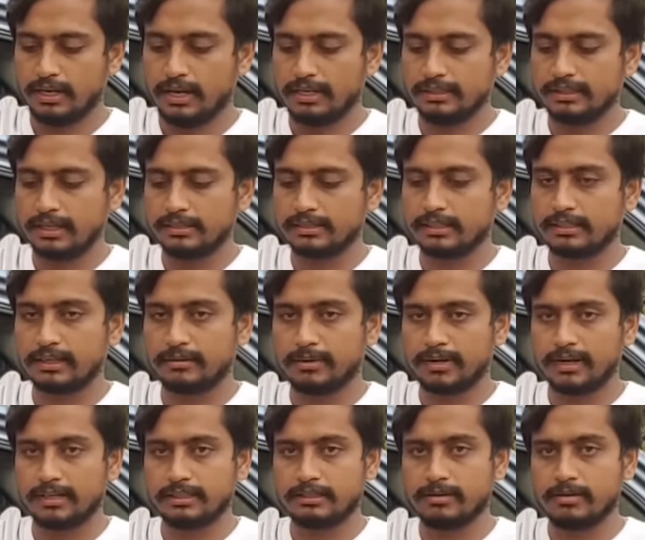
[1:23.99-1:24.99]
ऐसा ऐसा
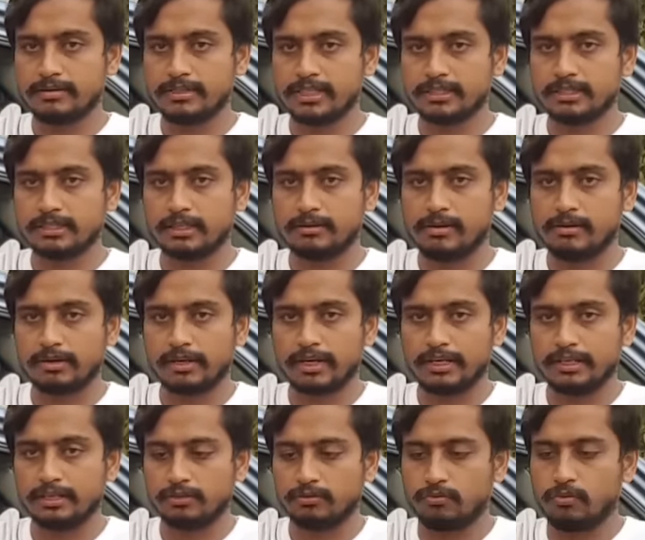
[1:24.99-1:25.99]
दबाना है जब आप ऐसा ऐसा दबाओगे ना
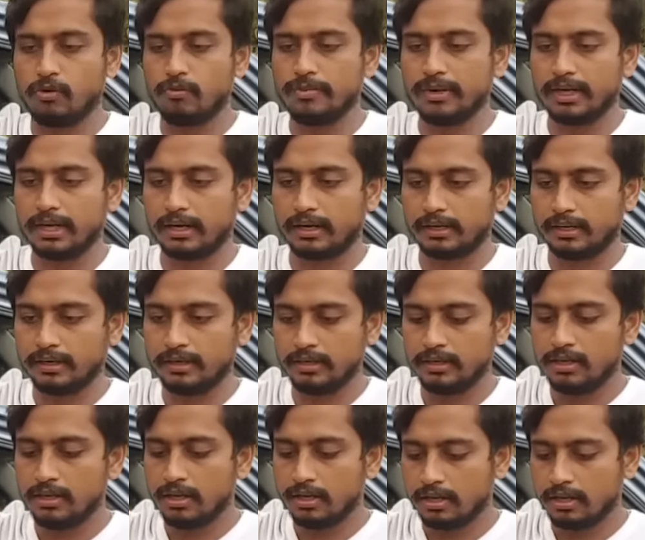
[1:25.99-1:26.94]
ये देखो फोम निकल रहा है ना